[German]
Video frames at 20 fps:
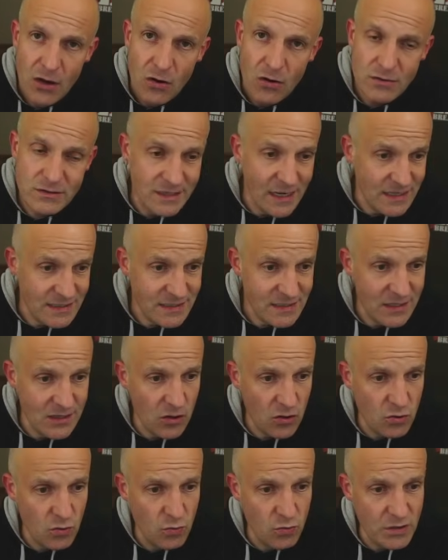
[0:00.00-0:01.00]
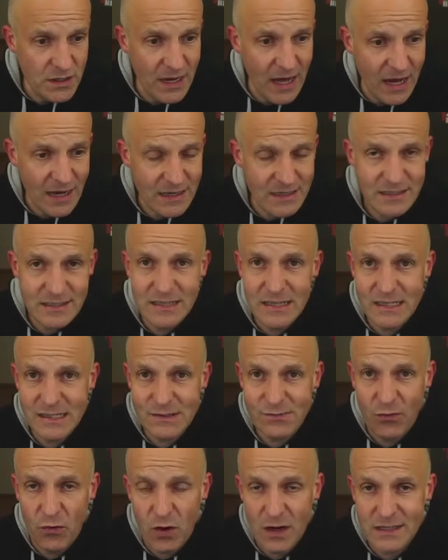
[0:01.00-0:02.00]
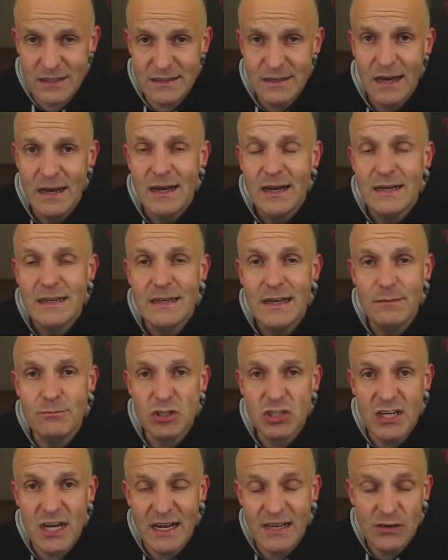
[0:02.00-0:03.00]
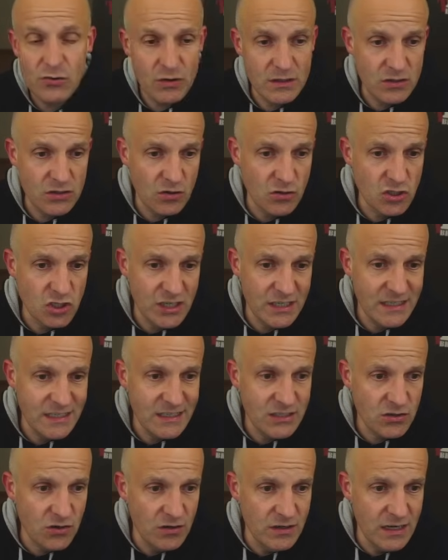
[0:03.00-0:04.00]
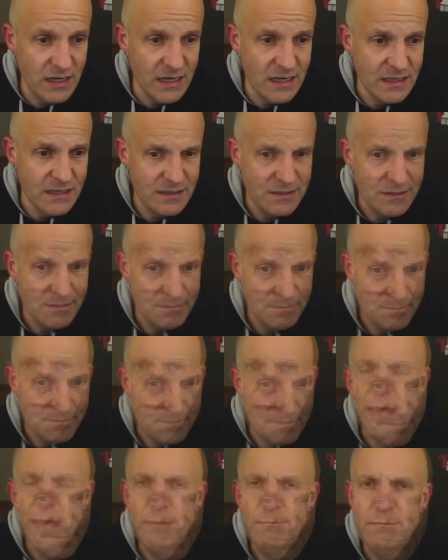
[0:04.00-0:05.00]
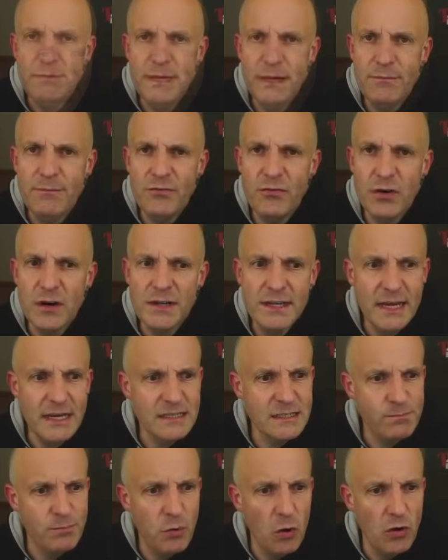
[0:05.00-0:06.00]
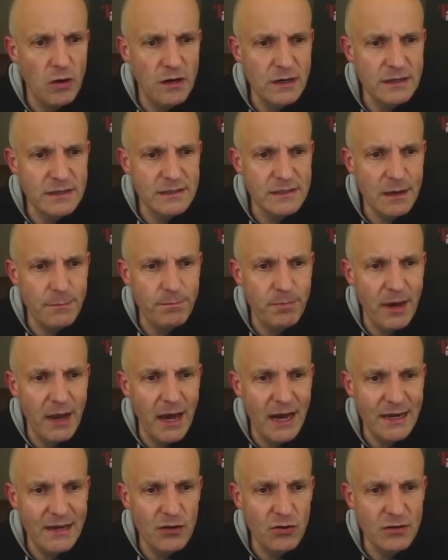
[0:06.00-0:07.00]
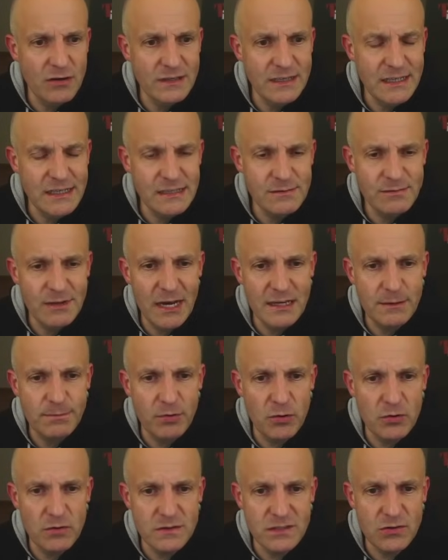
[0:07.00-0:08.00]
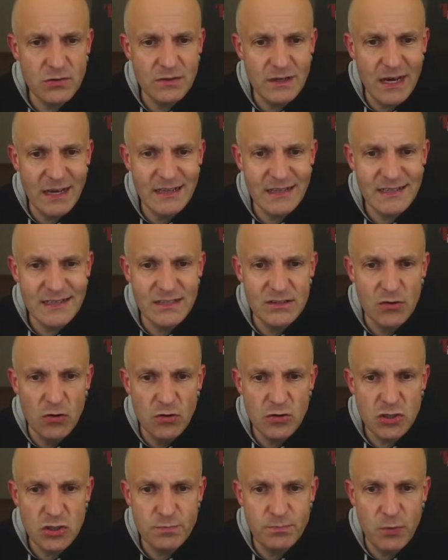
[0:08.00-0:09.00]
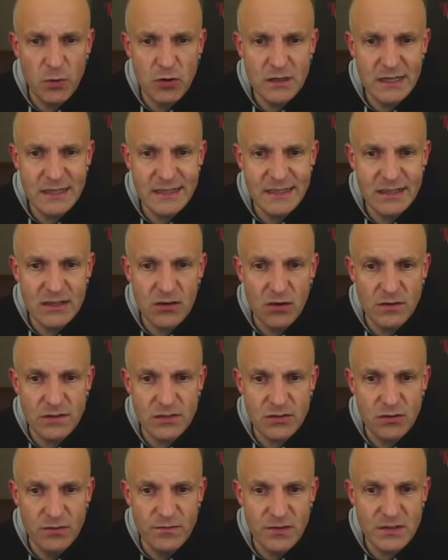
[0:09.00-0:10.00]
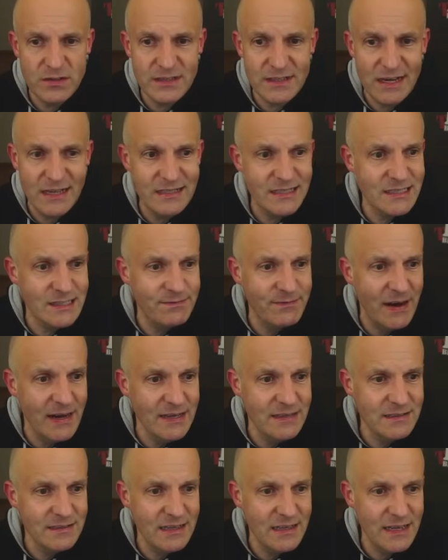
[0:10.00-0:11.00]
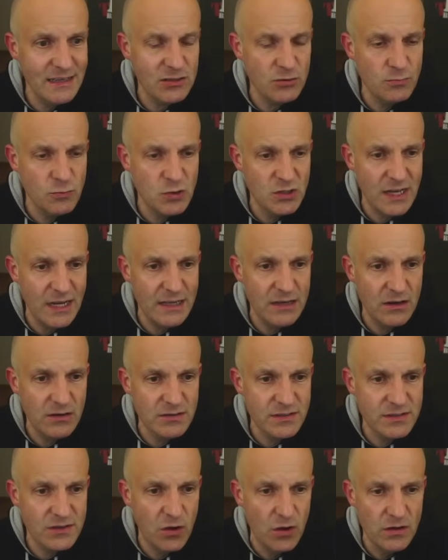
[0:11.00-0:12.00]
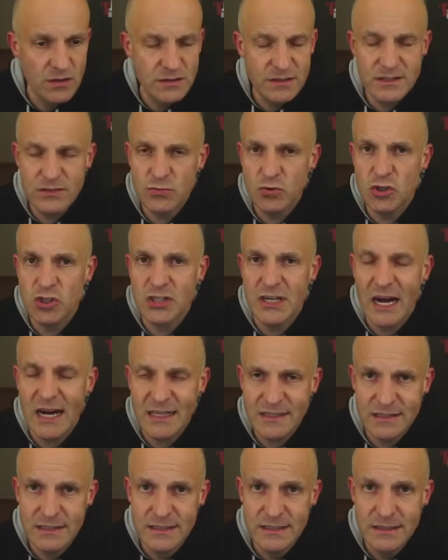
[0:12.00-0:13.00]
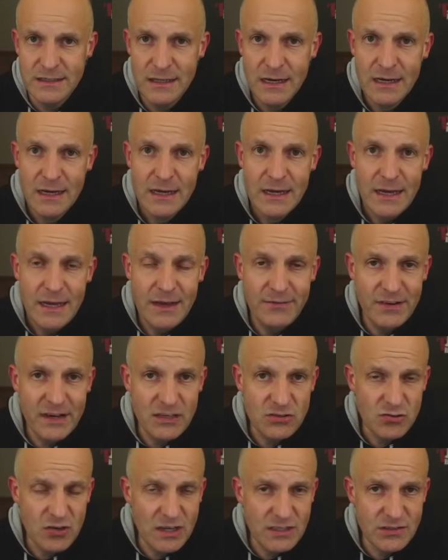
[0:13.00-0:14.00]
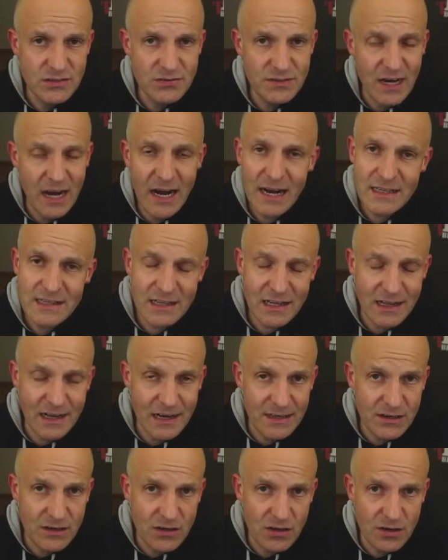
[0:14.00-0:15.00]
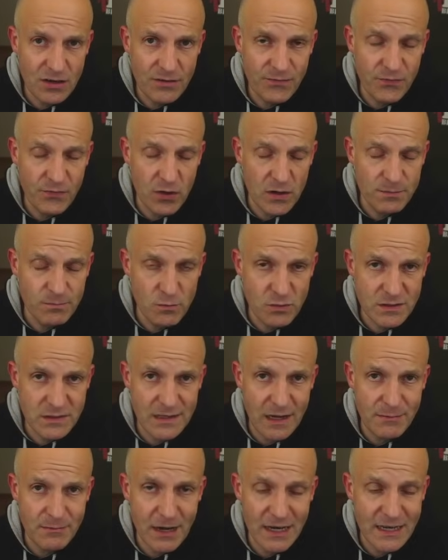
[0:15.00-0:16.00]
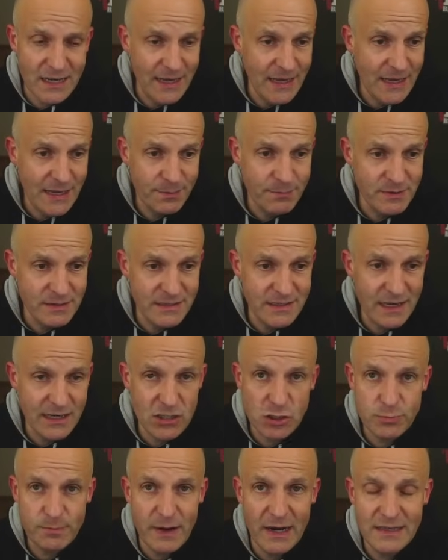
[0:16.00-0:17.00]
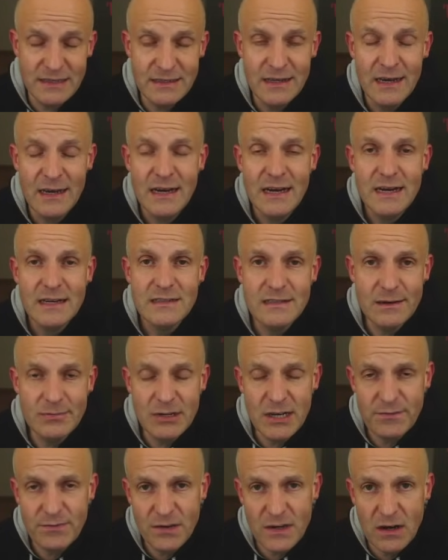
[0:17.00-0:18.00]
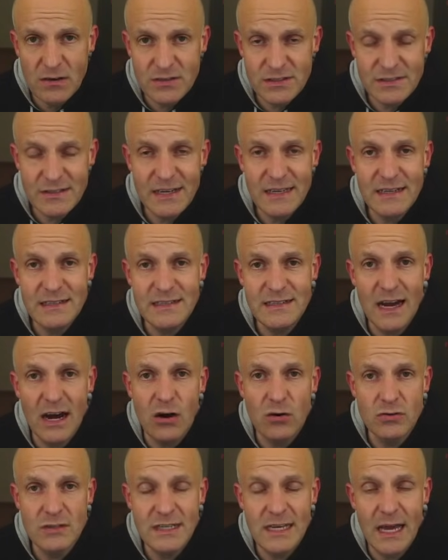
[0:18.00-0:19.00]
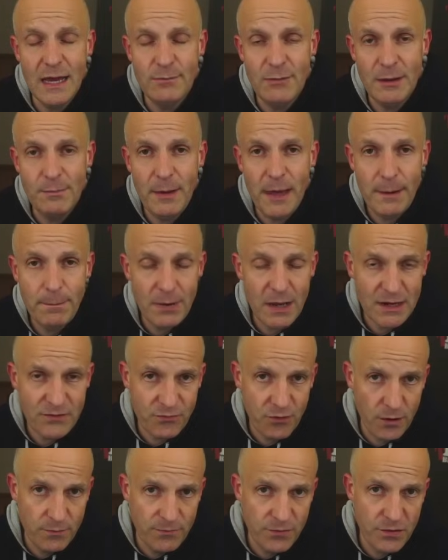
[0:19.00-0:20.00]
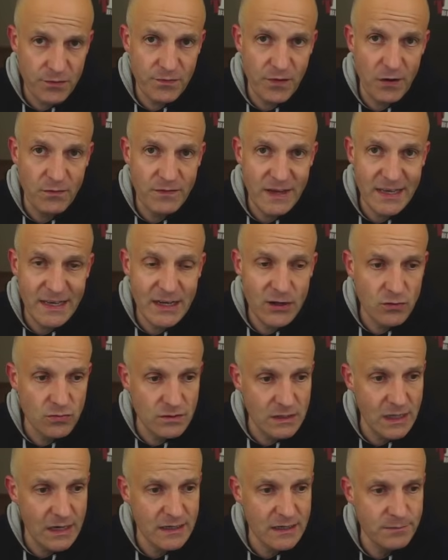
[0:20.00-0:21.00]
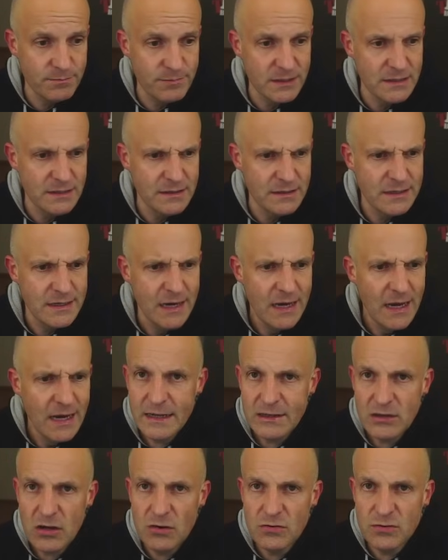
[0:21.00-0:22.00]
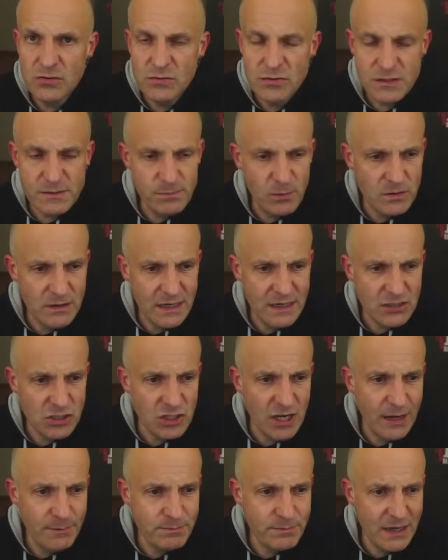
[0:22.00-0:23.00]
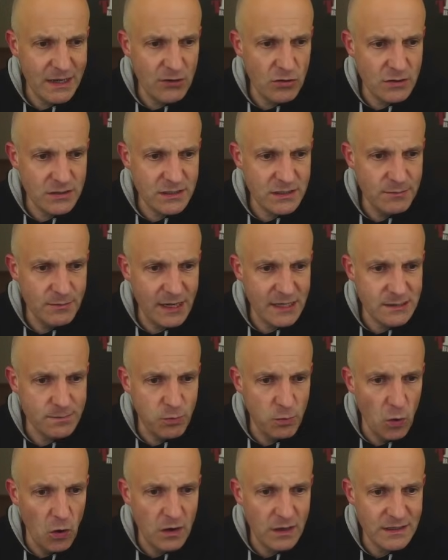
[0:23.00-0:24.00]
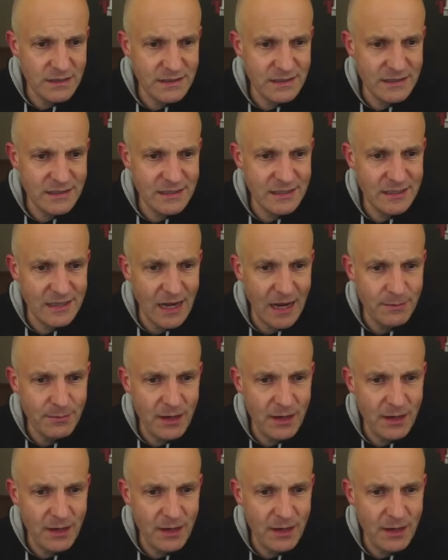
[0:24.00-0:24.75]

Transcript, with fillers: Und das sind doch gute Nachrichten, dass Ford dem Standort Deutschland die Treue hält. Neben dem Ford Explorer ist geplant, noch in diesem Jahr die Produktion eines neuen sportlichen Crossovers als zweites Elektromodell aus Köln zu starten. Eventuell so eine Art kleinerer Ford Mustang Mach E. Ich bin sehr gespannt. Es ist aber davon auszugehen, dass hier auch die MEB-Plattform von VW die Grundlage bildet. Elektroautonews.net schreibt dann noch zum Explorer, dass es sich